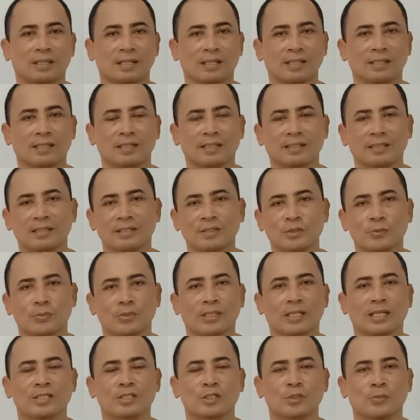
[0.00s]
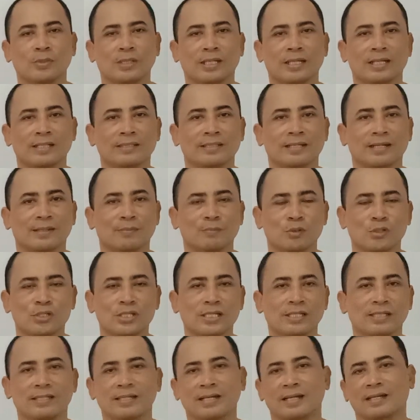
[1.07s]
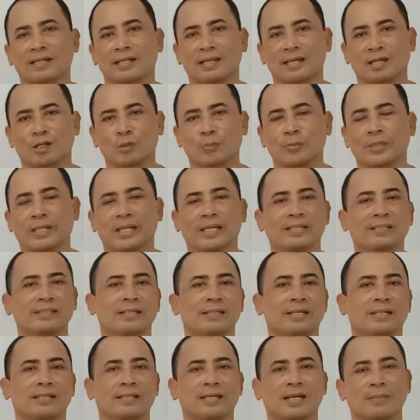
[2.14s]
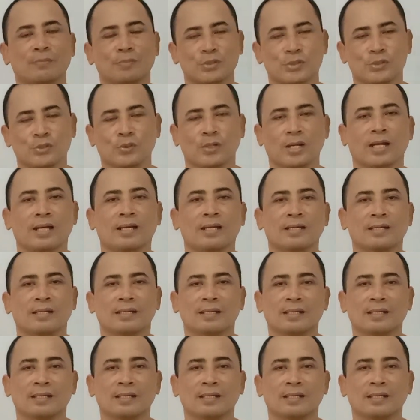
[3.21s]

bahkan ada cuplikan-cuplikan yang musik yang kena copyright dan dihapus juga.